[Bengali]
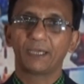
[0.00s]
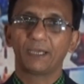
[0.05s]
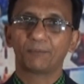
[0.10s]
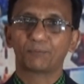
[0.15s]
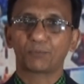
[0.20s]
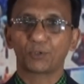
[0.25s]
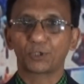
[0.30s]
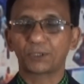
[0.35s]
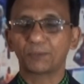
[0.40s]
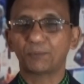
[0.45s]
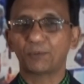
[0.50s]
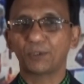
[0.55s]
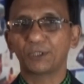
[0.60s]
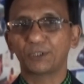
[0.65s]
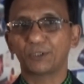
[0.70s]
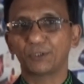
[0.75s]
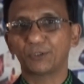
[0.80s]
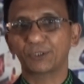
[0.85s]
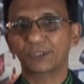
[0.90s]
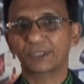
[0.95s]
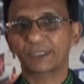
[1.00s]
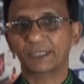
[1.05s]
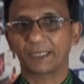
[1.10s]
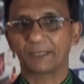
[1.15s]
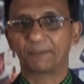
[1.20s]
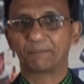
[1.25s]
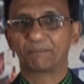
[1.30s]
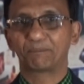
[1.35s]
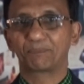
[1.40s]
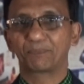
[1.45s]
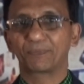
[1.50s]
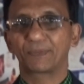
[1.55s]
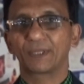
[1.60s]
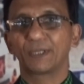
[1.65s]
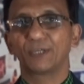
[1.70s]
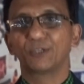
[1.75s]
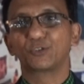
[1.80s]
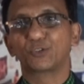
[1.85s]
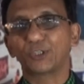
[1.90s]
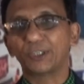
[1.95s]
প্রতিফলিত হচ্ছে
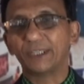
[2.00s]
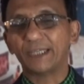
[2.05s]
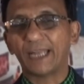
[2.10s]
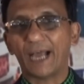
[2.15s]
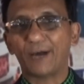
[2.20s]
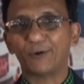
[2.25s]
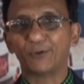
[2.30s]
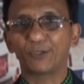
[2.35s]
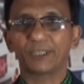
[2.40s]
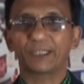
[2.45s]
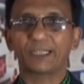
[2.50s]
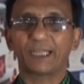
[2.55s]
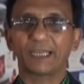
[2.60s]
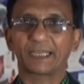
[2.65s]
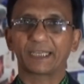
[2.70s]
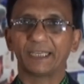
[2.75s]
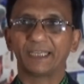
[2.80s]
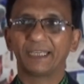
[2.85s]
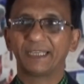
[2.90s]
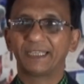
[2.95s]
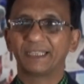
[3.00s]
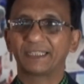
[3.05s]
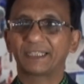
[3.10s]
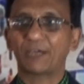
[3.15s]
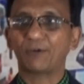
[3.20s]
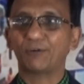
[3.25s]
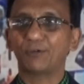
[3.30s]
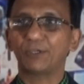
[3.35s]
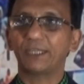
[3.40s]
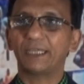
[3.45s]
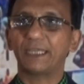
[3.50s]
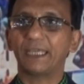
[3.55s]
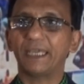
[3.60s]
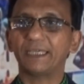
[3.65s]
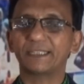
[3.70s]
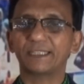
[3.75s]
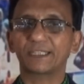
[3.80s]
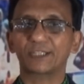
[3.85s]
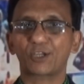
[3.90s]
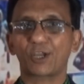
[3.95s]
যদি না হয়ে থাকে তাহলে এই
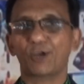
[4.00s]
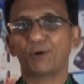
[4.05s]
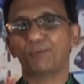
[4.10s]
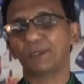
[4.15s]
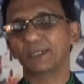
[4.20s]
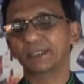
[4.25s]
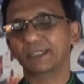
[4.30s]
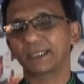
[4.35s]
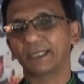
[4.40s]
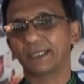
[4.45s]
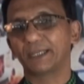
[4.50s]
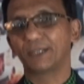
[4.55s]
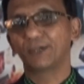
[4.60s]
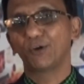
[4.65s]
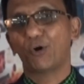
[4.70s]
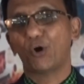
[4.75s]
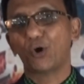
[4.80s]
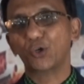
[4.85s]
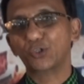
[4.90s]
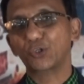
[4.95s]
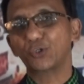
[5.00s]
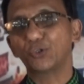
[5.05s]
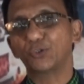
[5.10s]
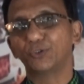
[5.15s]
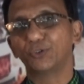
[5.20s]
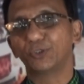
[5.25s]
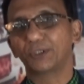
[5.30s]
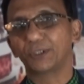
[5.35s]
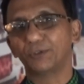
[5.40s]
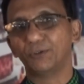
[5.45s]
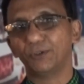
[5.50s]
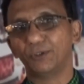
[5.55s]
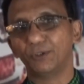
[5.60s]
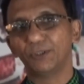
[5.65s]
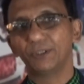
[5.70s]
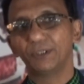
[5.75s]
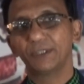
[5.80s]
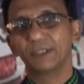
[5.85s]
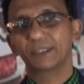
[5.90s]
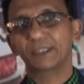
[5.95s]
যে সমাজের অসঙ্গতিগুলো
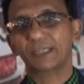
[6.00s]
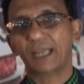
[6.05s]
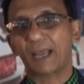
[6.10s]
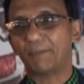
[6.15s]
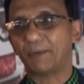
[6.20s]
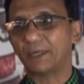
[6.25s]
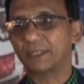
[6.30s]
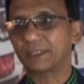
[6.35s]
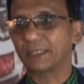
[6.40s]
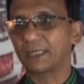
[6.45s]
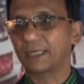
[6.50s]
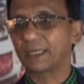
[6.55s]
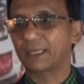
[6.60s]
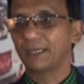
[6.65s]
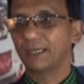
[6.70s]
সামাজিক